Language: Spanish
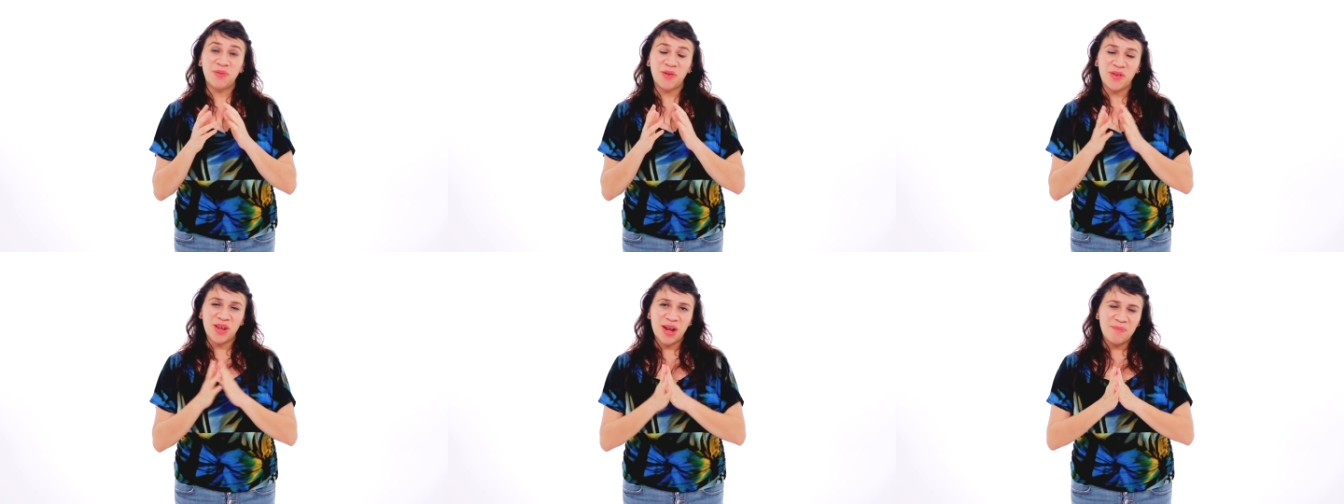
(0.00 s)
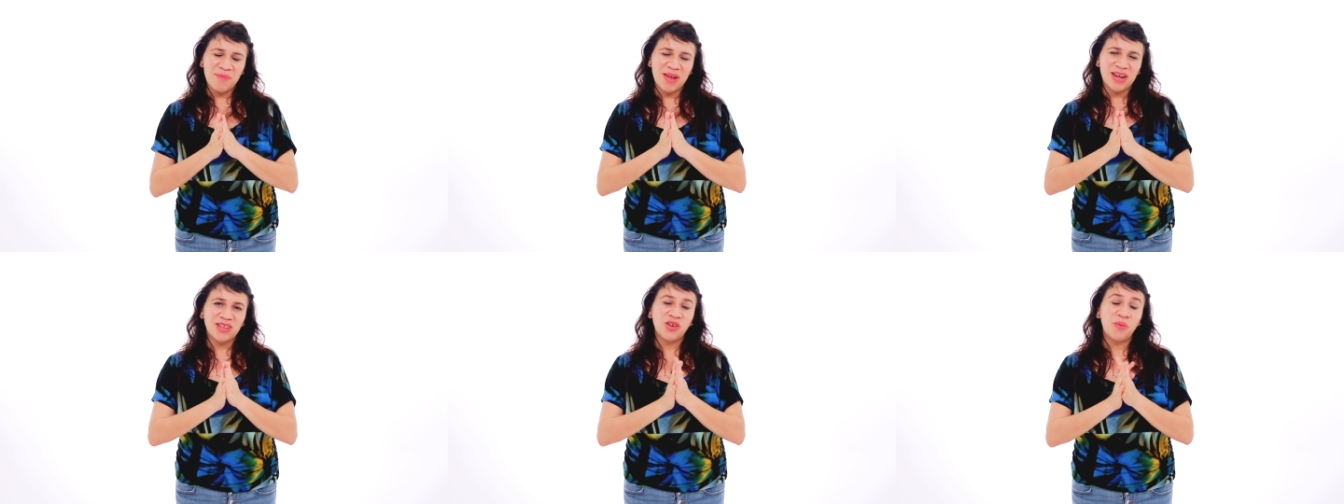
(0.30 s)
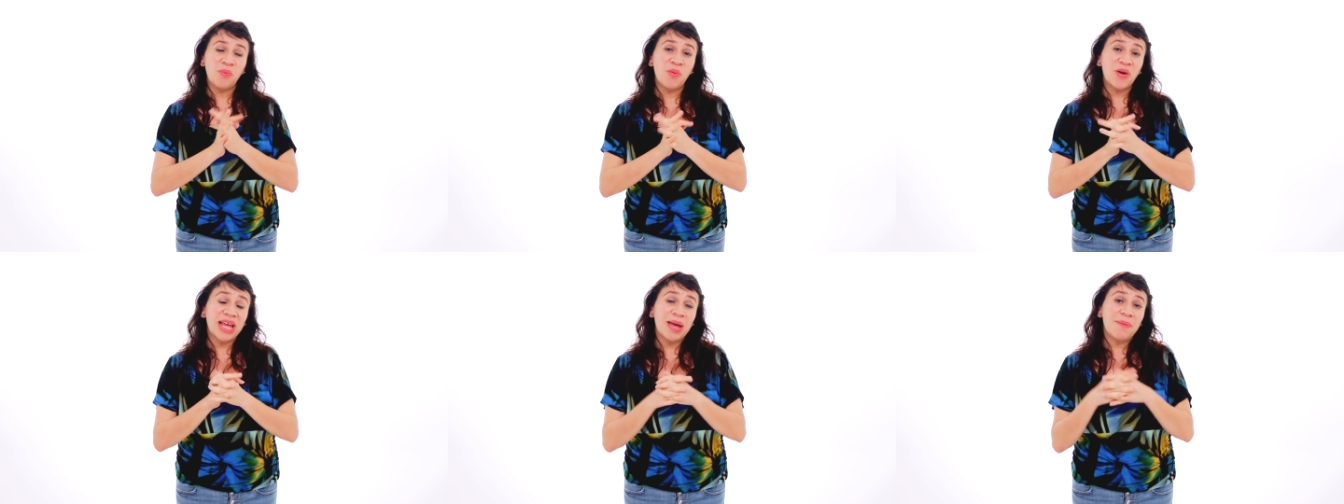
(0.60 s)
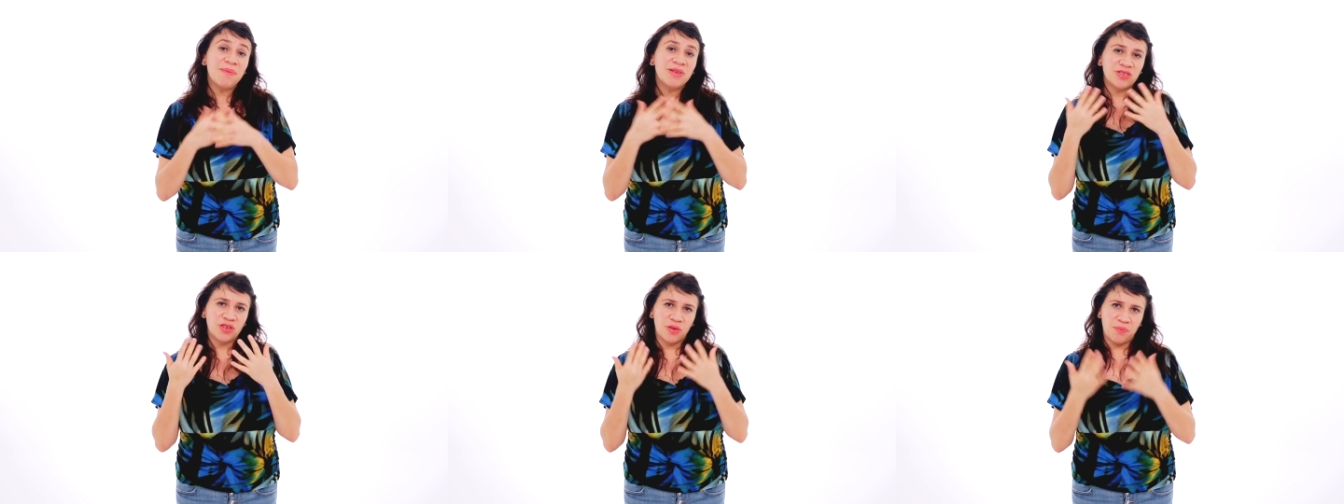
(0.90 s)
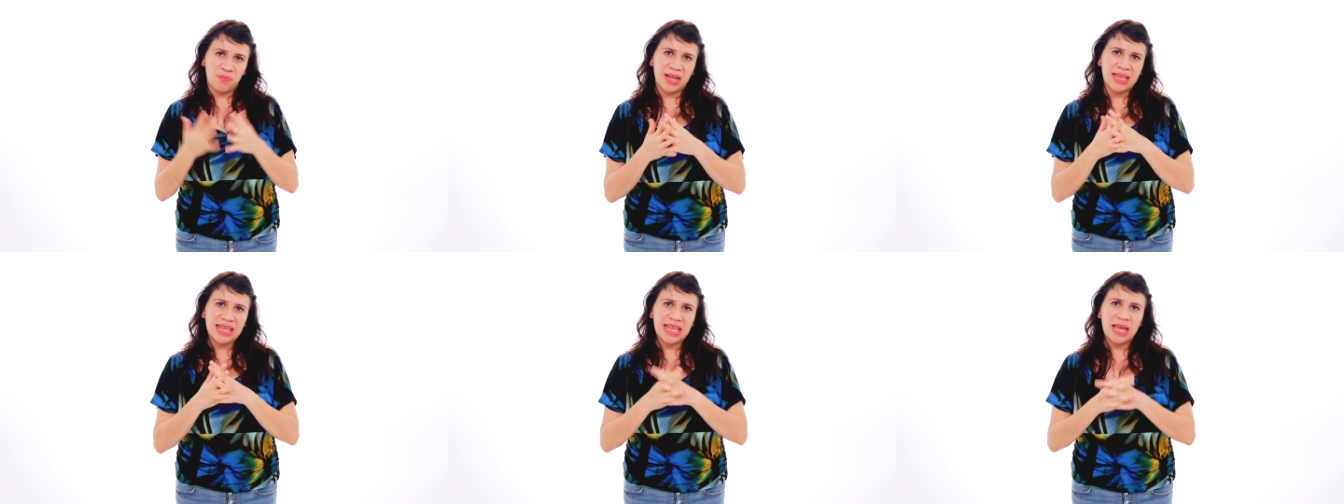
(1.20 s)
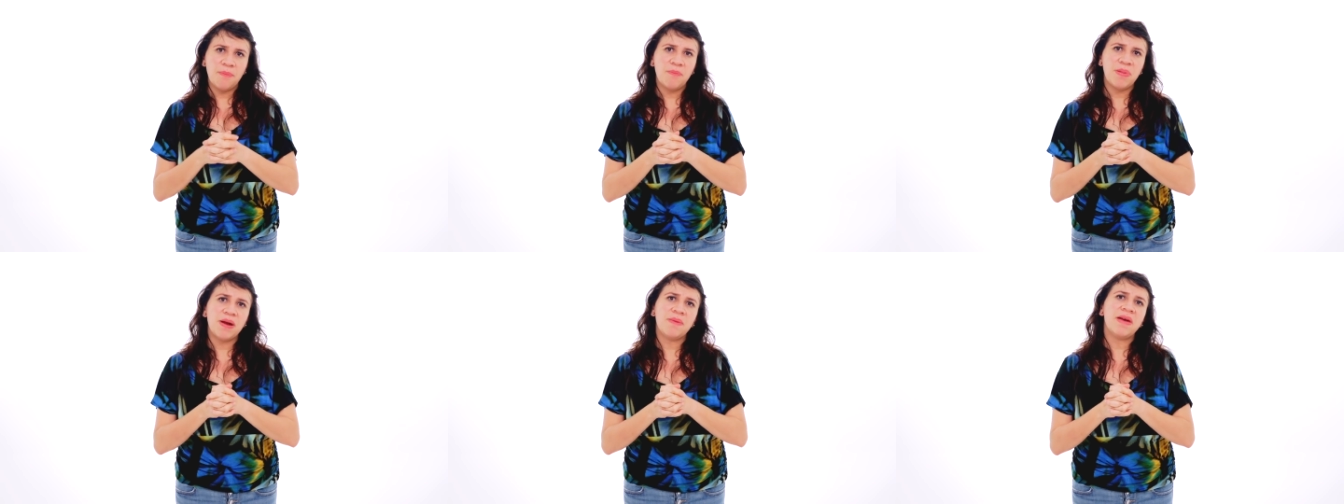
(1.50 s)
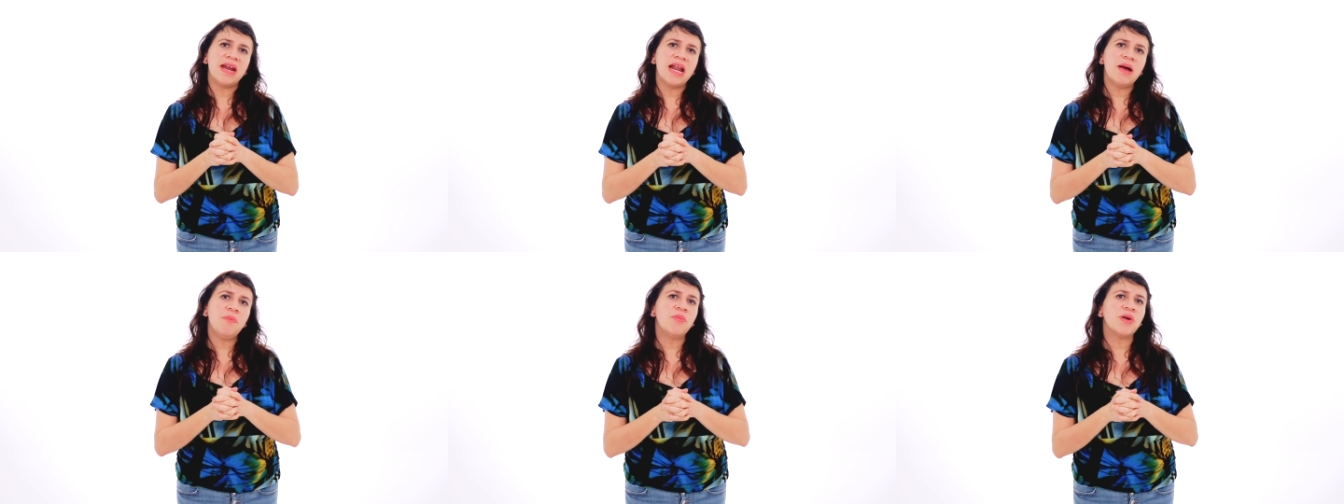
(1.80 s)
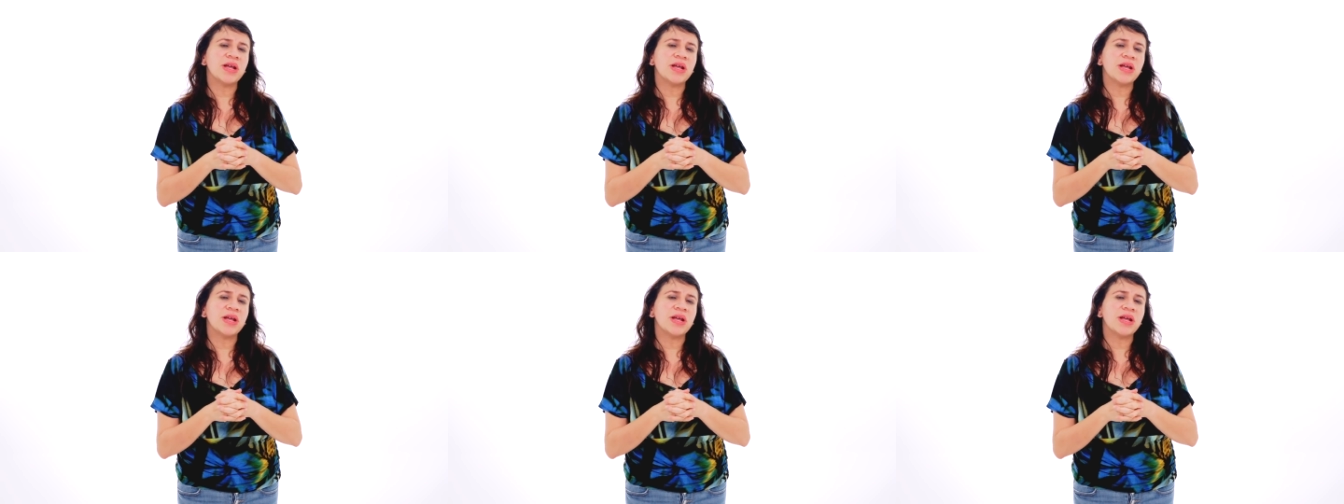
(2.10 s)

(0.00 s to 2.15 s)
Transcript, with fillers: podrán ver, yo por qué me sorprendí en primera,